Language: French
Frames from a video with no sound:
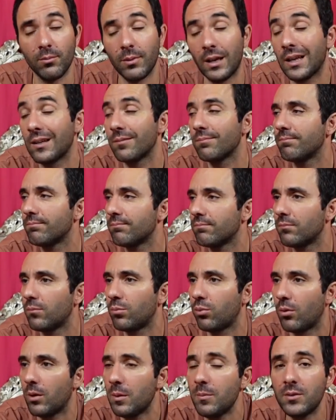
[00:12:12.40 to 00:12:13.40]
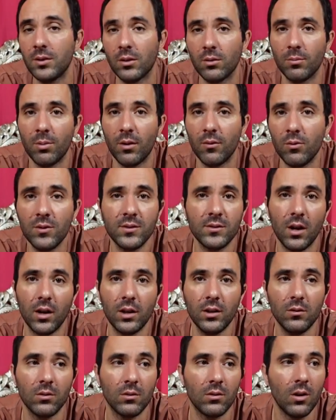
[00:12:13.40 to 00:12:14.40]
Ben, le problème c'est que parfois ça
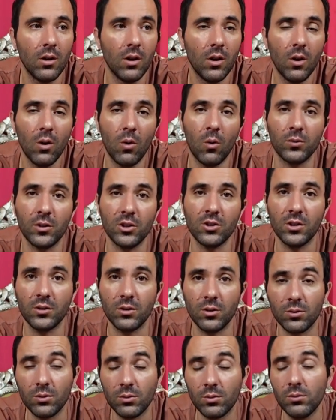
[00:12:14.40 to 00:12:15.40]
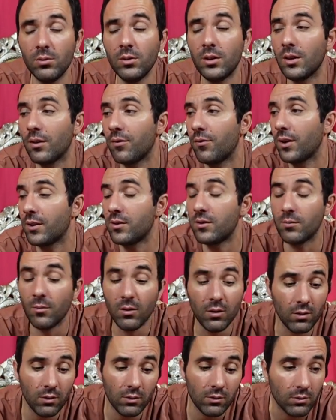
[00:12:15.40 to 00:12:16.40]
arrive, on achète un truc et
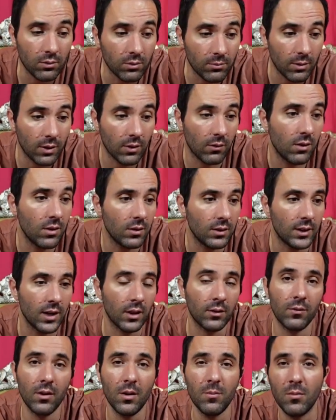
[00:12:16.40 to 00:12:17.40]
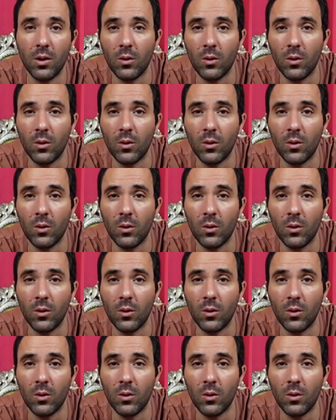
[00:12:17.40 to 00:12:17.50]
effectivement, euh, ben, une carte plate.